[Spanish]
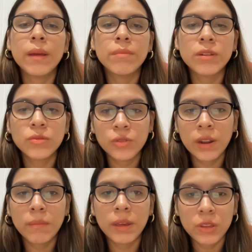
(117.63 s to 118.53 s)
para
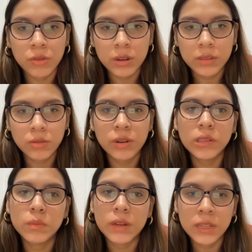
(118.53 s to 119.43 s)
personas mayores
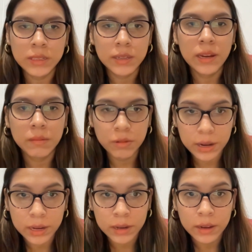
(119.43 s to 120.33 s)
con experiencia
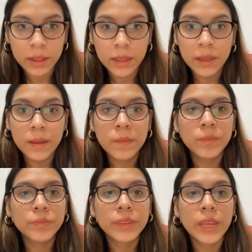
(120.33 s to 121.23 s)
laboral.
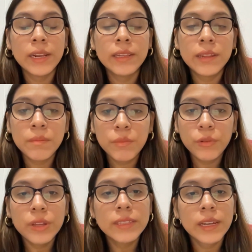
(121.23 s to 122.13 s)
El
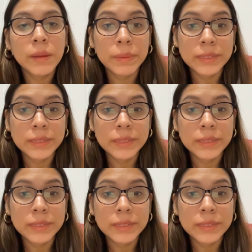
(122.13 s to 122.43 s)
tiempo de esta